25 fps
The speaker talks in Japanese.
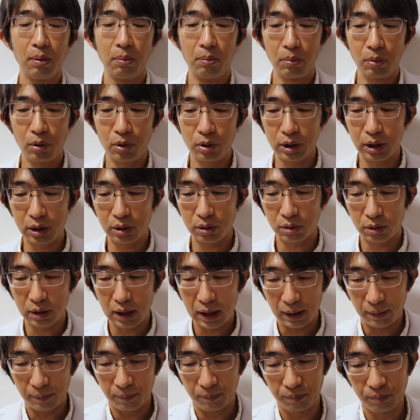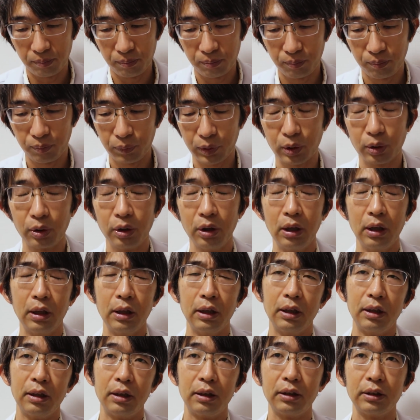もう一個が、うんと、
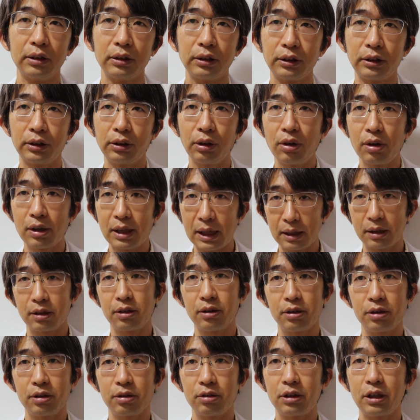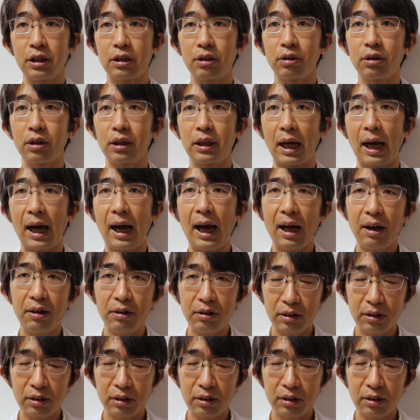消化吸収にとってあ